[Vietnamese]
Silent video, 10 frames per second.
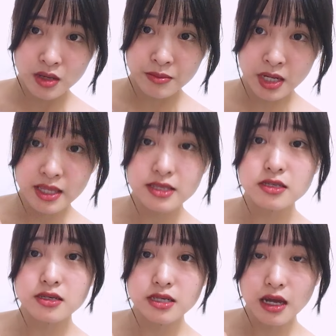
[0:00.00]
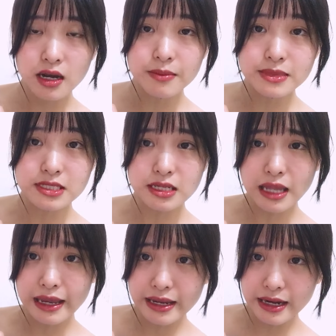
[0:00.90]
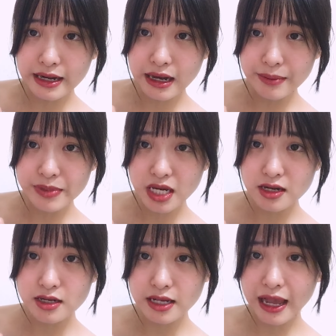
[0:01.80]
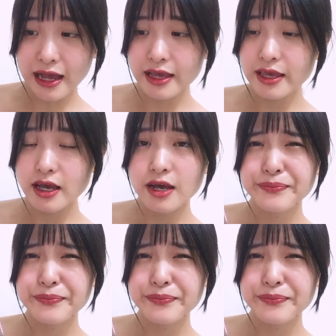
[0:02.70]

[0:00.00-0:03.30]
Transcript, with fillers: Mới nhìn sơ sơ là mình sẽ thấy cái này nó hấp dẫn hơn cái